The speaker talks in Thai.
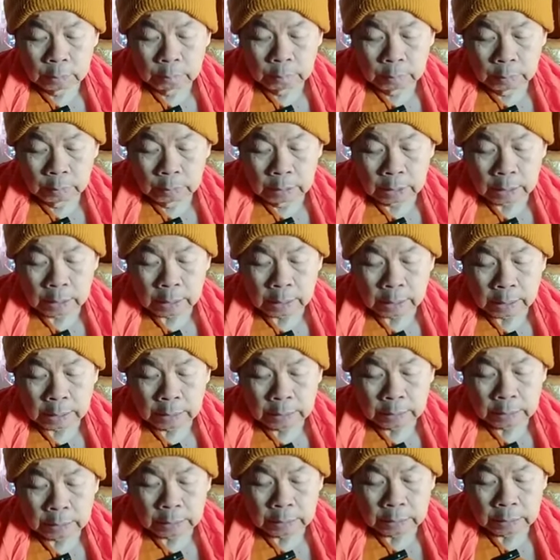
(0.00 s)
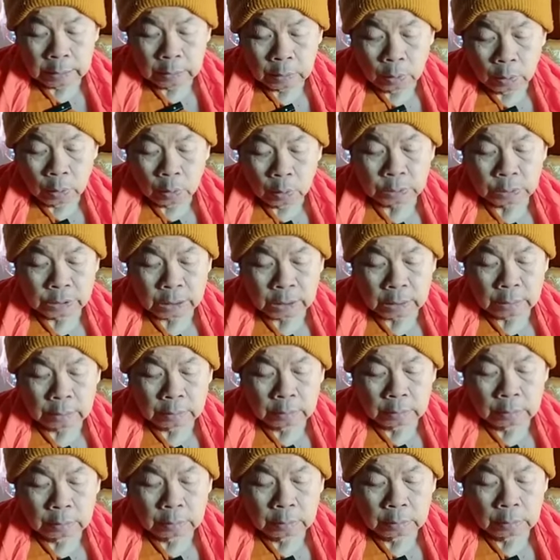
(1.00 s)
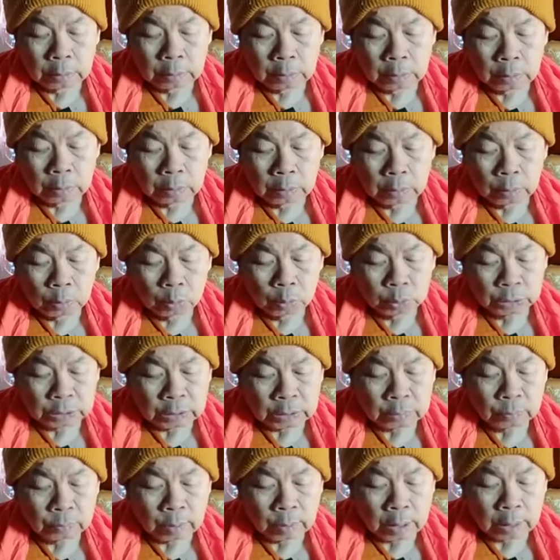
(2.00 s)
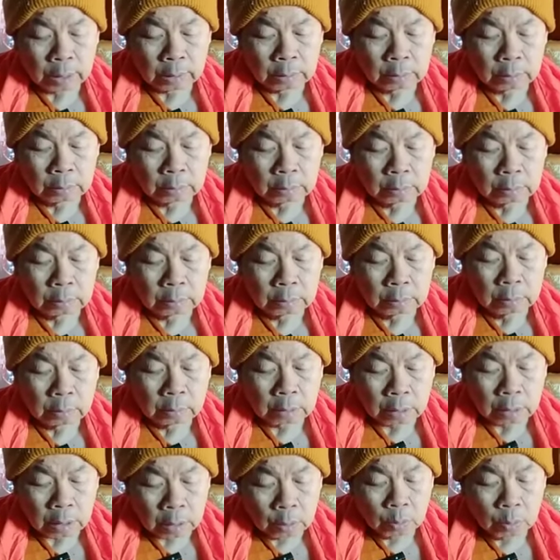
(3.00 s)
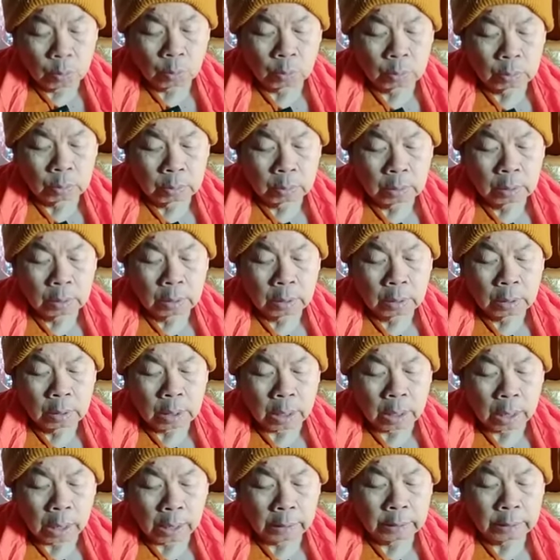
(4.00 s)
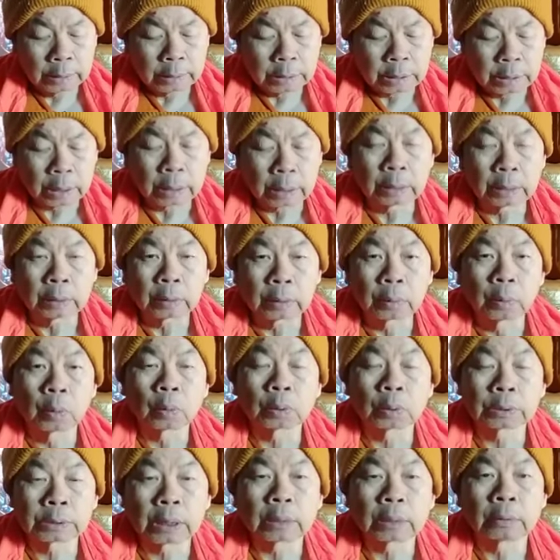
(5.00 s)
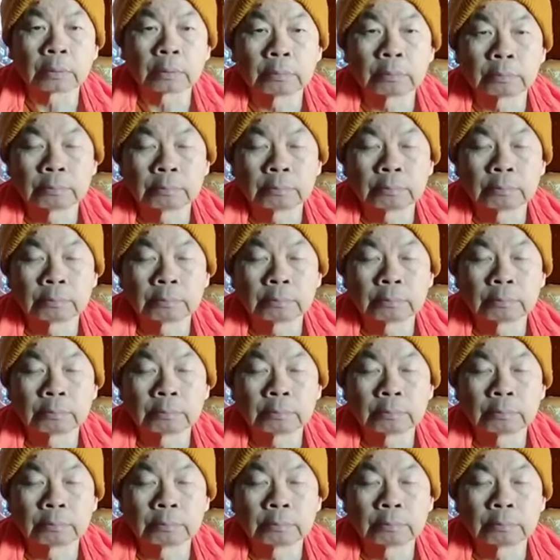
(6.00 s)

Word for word: เมื่อหายใจออกสั้น ก็รู้ชัดว่าเราหายใจออกสั้น